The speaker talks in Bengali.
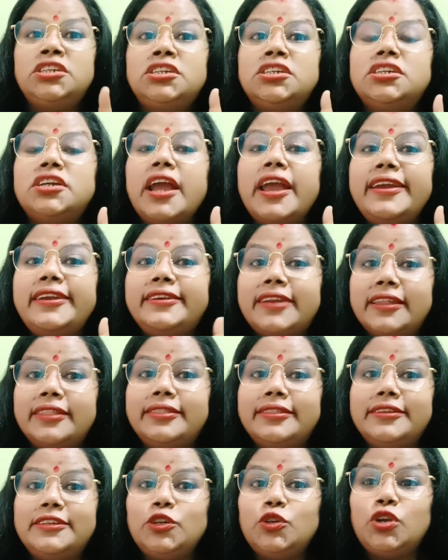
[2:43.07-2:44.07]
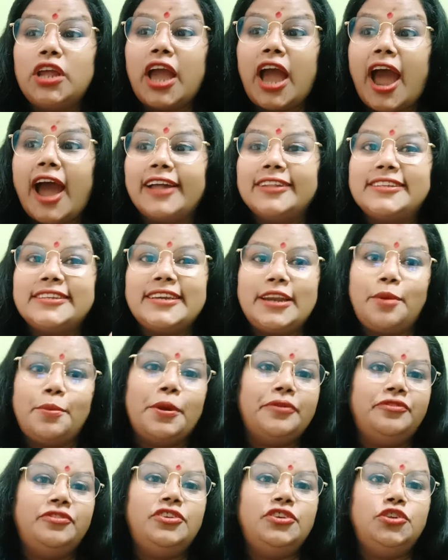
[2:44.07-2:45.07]
সেইটার জন্য আজকের আমার
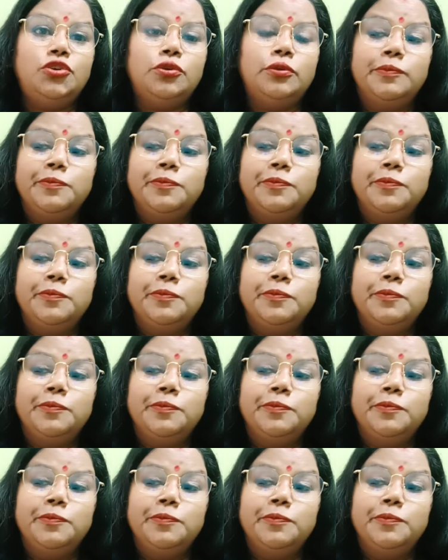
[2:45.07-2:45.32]
ভিডিও